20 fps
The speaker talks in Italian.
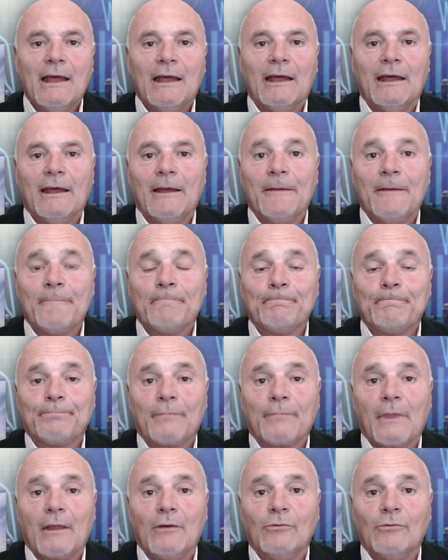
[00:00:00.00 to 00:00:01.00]

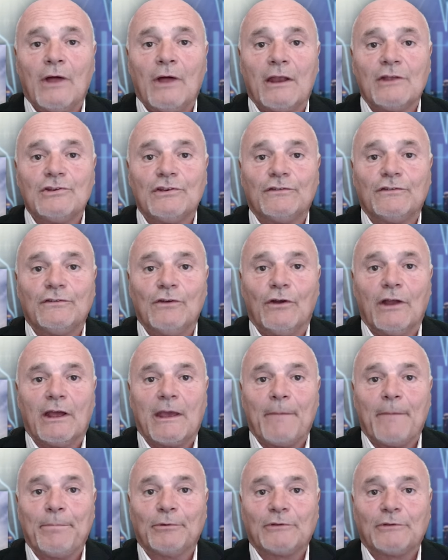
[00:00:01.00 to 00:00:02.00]
Ehm, una recessione
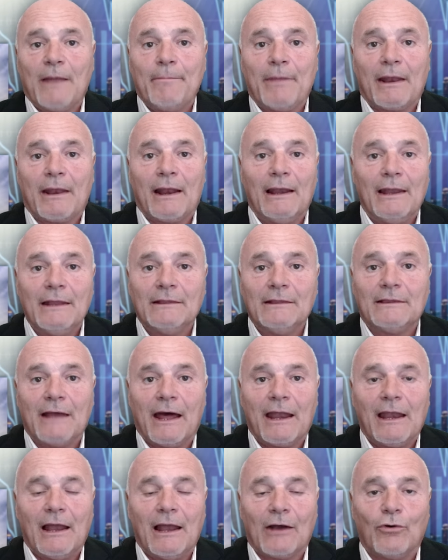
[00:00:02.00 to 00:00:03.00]
che potrebbe
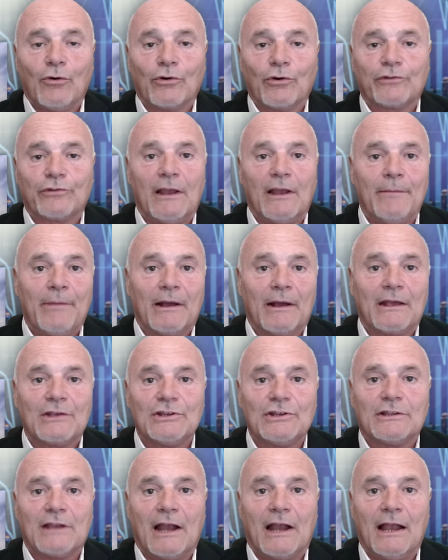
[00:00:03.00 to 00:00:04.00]
rallentare la corsa delle banche
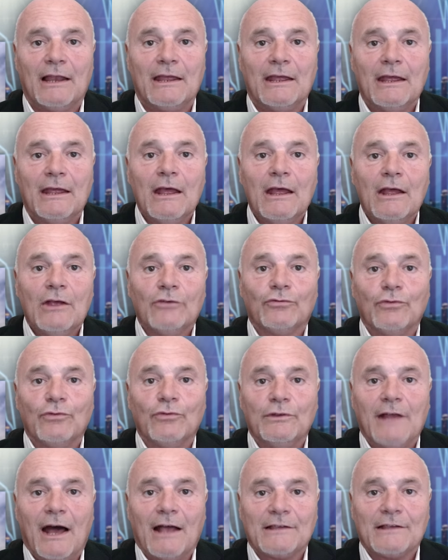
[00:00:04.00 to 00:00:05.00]
centrali
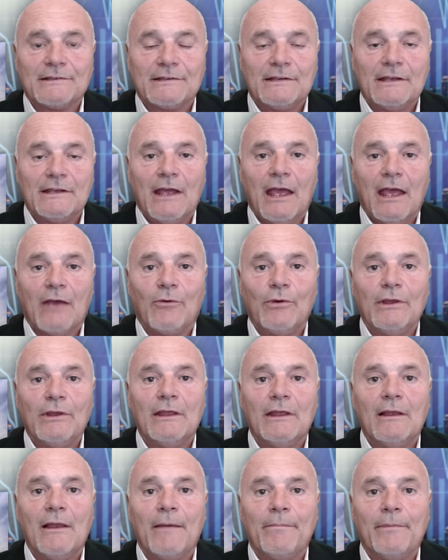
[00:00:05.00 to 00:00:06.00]
sui tassi e
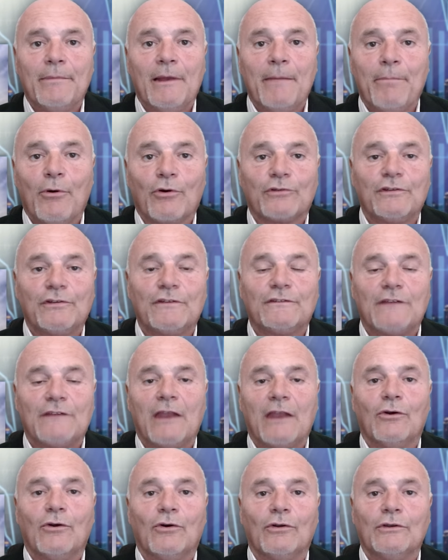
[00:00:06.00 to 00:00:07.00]
quindi le, le borse
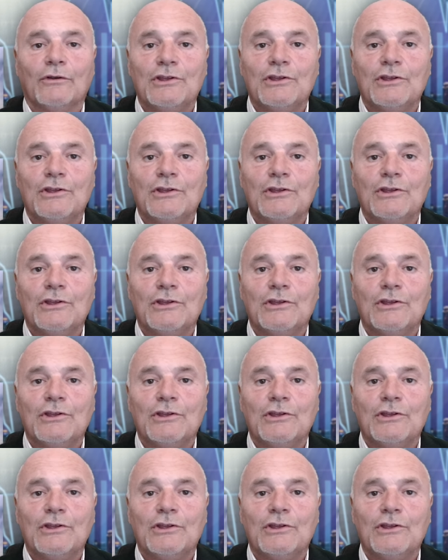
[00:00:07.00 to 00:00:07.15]
stanno,